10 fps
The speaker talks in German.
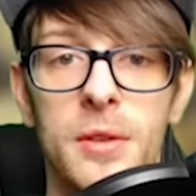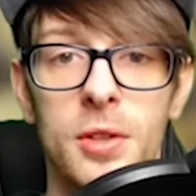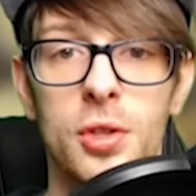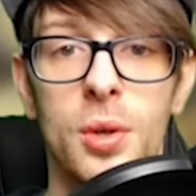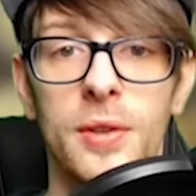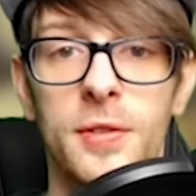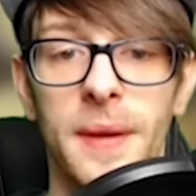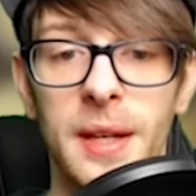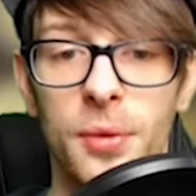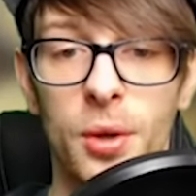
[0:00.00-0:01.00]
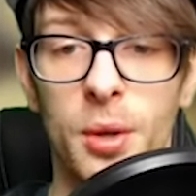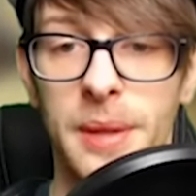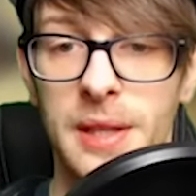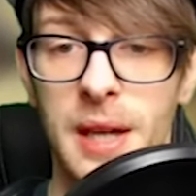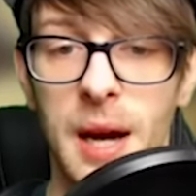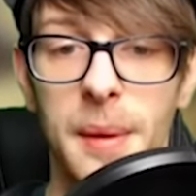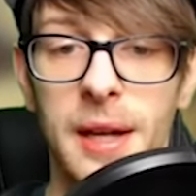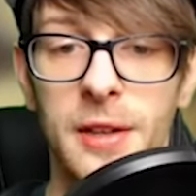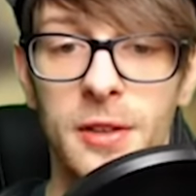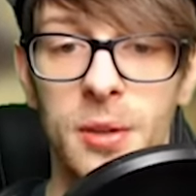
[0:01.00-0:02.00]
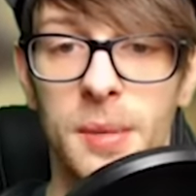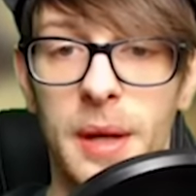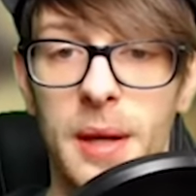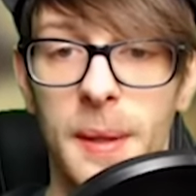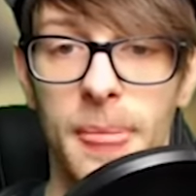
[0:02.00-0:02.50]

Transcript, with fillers: Zerstöre zwei gefrorene Objekte. Aber hey, Sekunde mal.